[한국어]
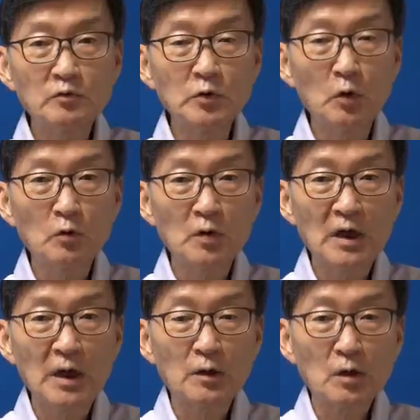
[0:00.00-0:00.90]

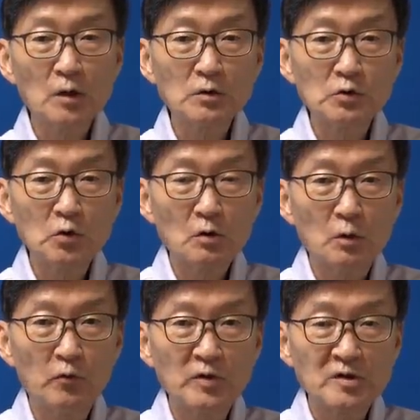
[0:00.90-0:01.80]
군용기가 이렇게 그쪽
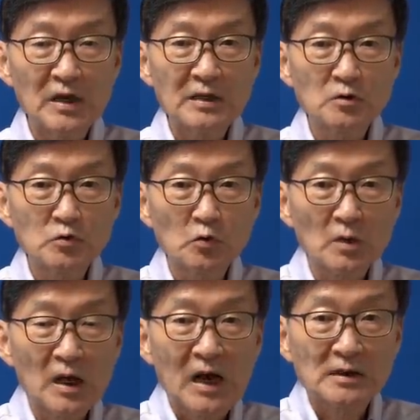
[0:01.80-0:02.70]
그 윗산 한쪽 쪽으로
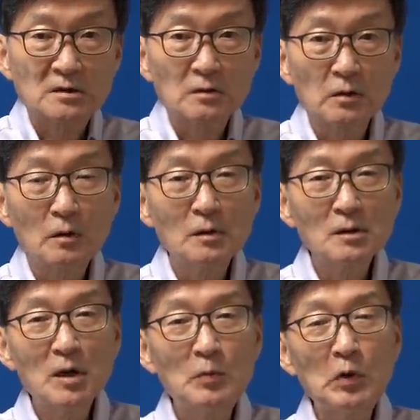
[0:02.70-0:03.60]
이렇게 갔어요.
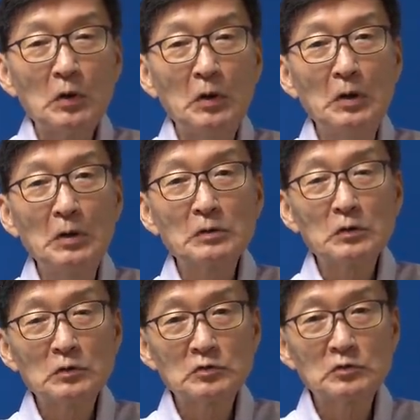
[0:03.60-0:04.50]
그러니까 뭐
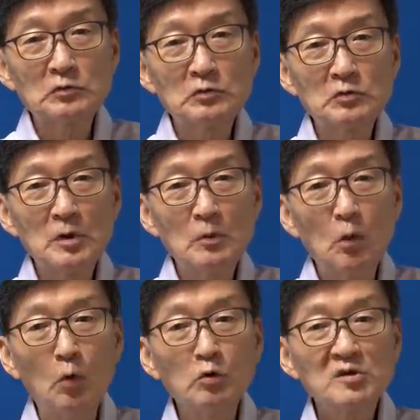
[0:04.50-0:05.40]
또 중국이
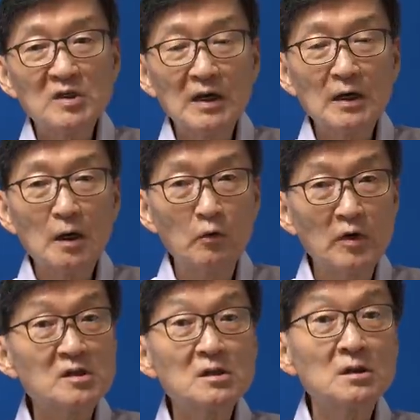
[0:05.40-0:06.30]
뭐 5차례나
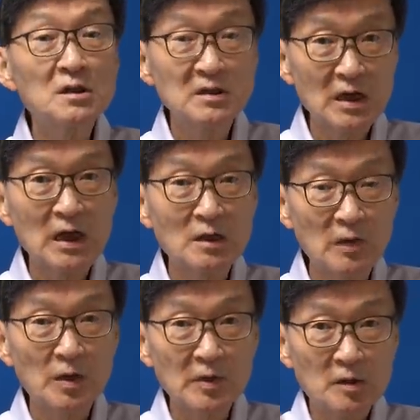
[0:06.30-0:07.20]
외신 기자가 하는
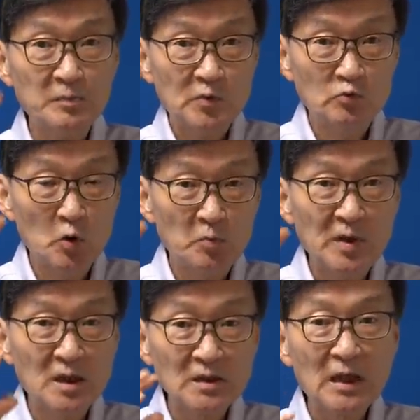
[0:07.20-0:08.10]
말입니다. 그 군용
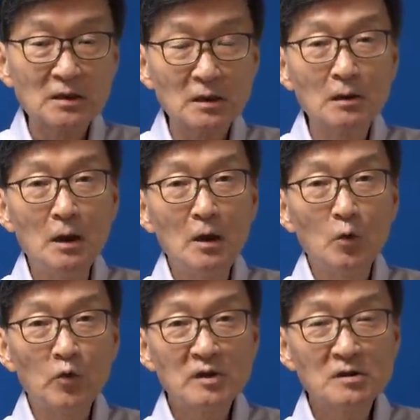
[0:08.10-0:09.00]
비행기에 탔던
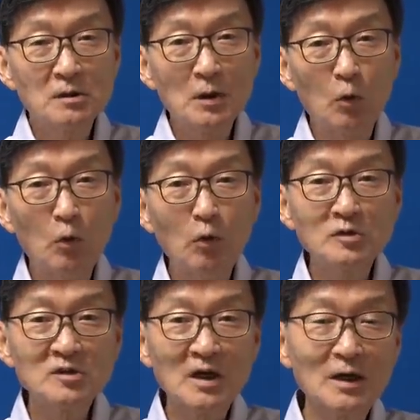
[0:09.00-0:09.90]
외신 기자
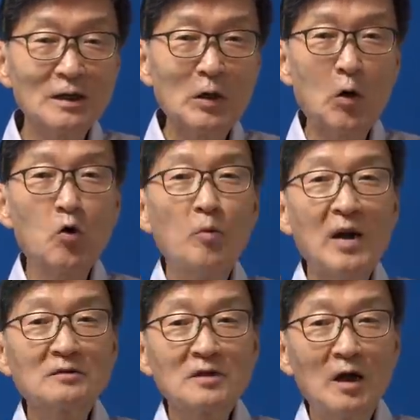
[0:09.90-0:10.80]
5차례나 경고
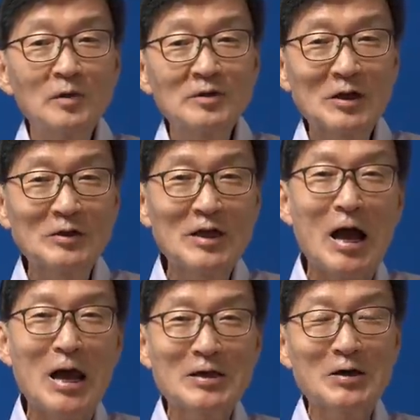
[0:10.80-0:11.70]
방송하면서
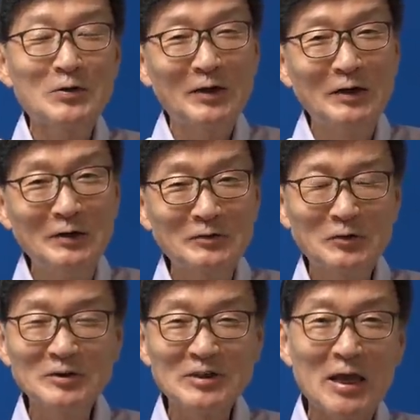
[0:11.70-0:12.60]
야 이거 야,
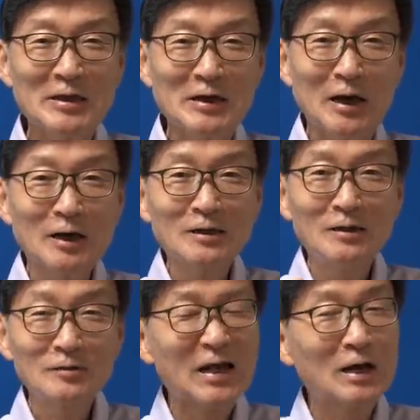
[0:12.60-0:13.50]
너 차이나
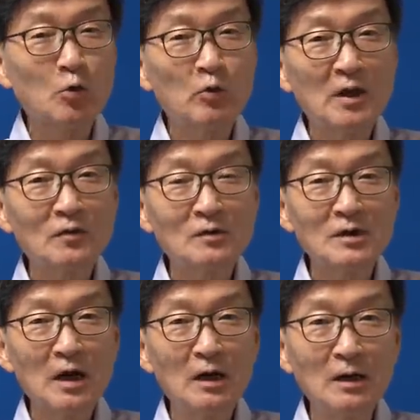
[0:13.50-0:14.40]
그 땅에 왜
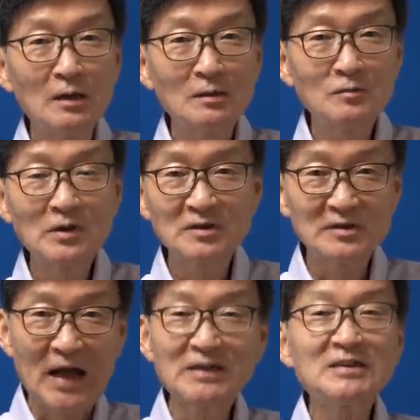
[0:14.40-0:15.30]
들어오냐 너
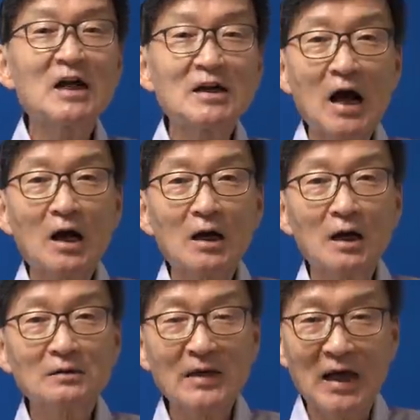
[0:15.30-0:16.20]
당장
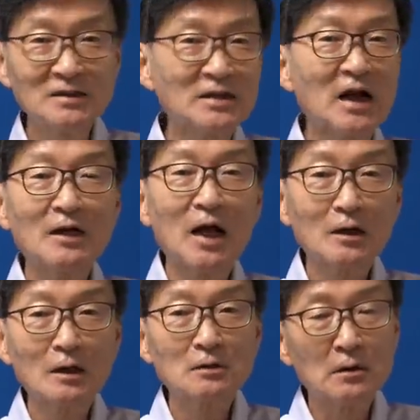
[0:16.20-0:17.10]
나가라 당장
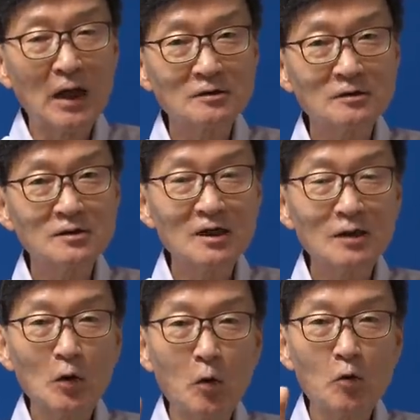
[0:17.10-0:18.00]
나가라 다섯 차례
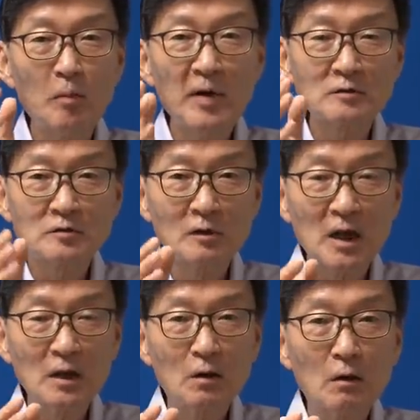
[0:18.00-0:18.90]
경고 방송을
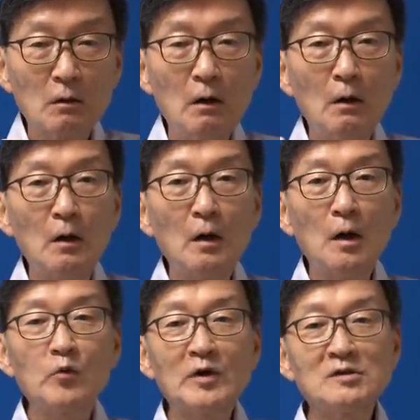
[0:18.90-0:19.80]
하는 거를 아,
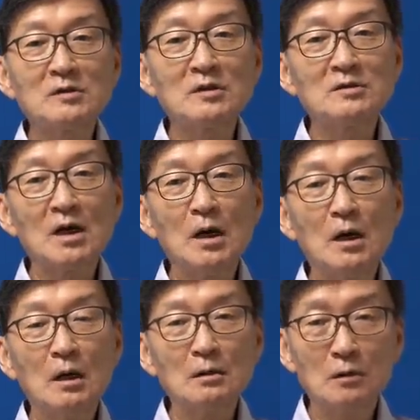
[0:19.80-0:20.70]
외신
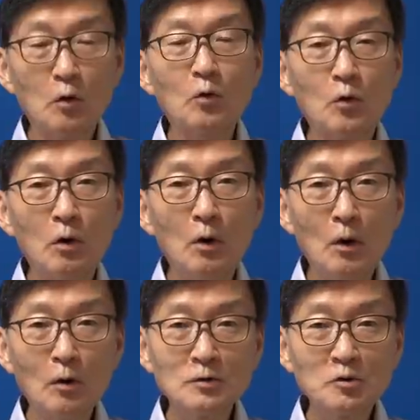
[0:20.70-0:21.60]
기자가 들었고
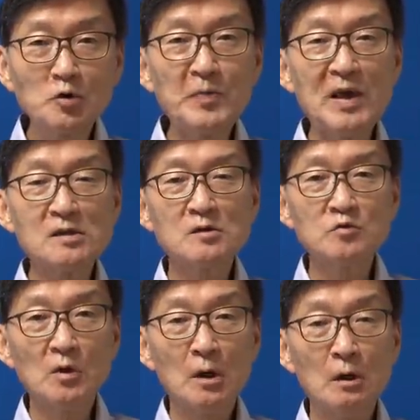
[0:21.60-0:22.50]
그때 베이징
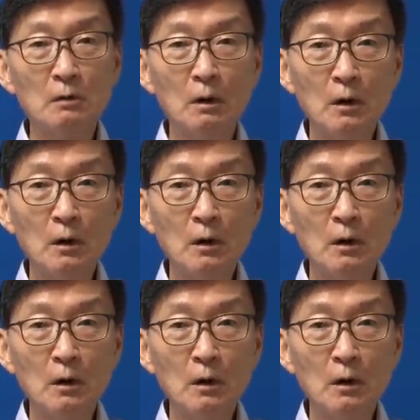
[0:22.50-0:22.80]
장관은